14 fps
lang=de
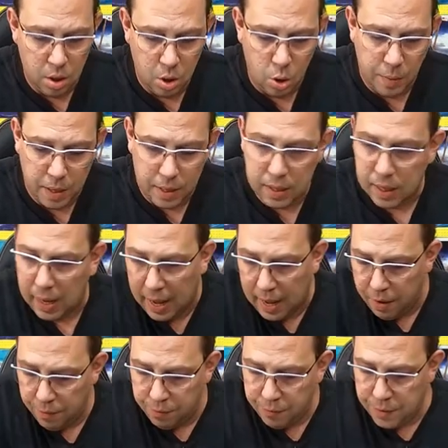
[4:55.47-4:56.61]
Nummer
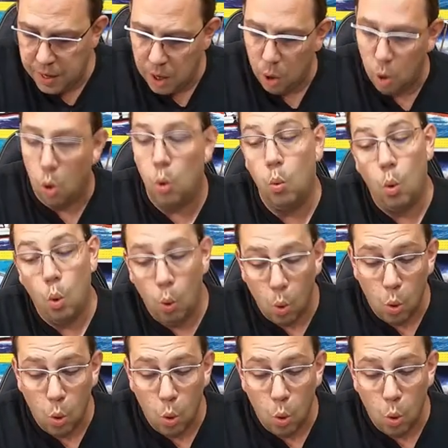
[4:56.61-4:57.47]
3, 4. Oh, oh,